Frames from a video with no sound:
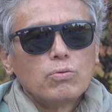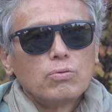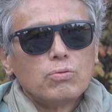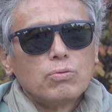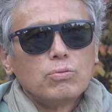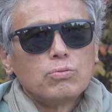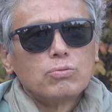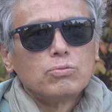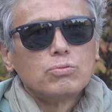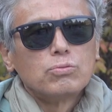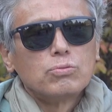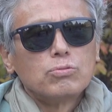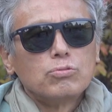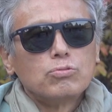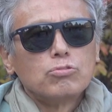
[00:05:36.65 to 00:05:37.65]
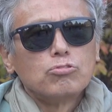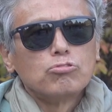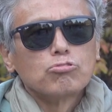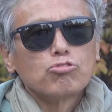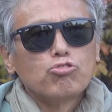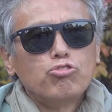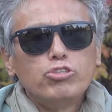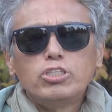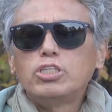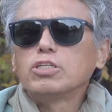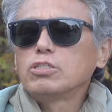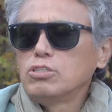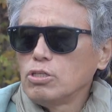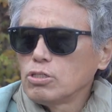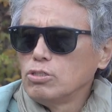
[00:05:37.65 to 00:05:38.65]
어,
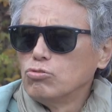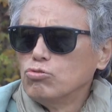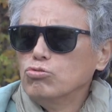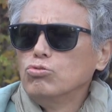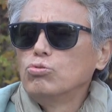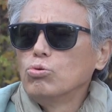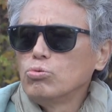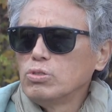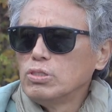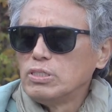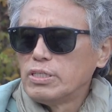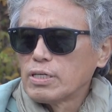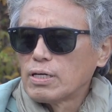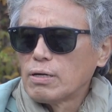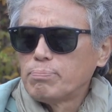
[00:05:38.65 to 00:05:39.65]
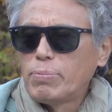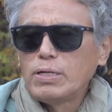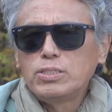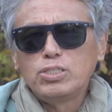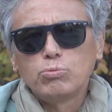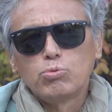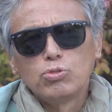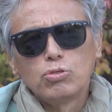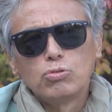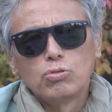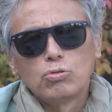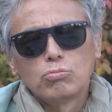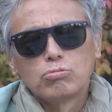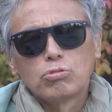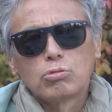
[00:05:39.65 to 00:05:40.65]
규칙적인 운동을 제가 팔십오
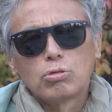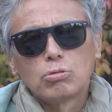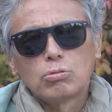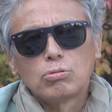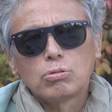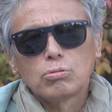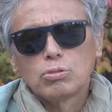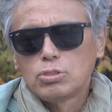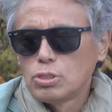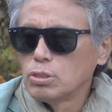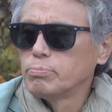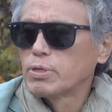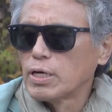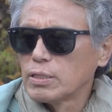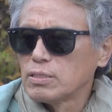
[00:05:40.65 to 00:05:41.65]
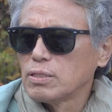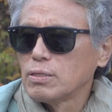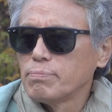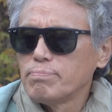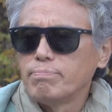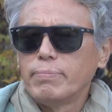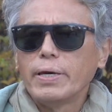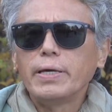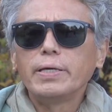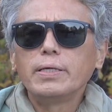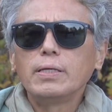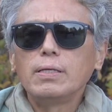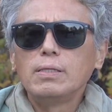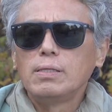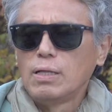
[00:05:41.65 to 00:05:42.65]
년도부터 지금까지
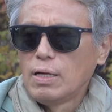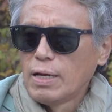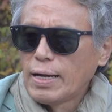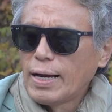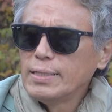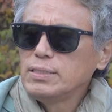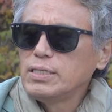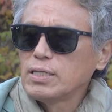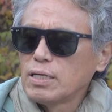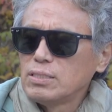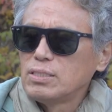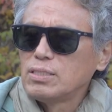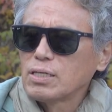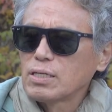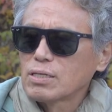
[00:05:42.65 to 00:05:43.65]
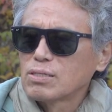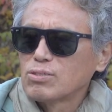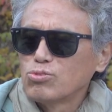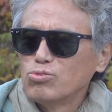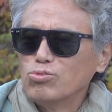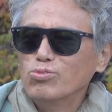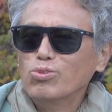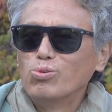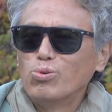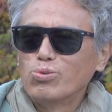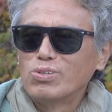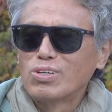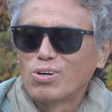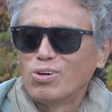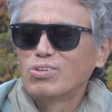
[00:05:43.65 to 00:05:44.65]
매일 한 시간씩
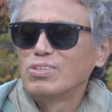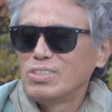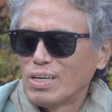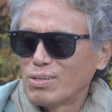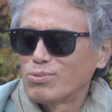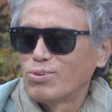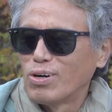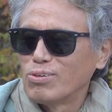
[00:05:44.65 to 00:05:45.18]
운동을 거르지 않고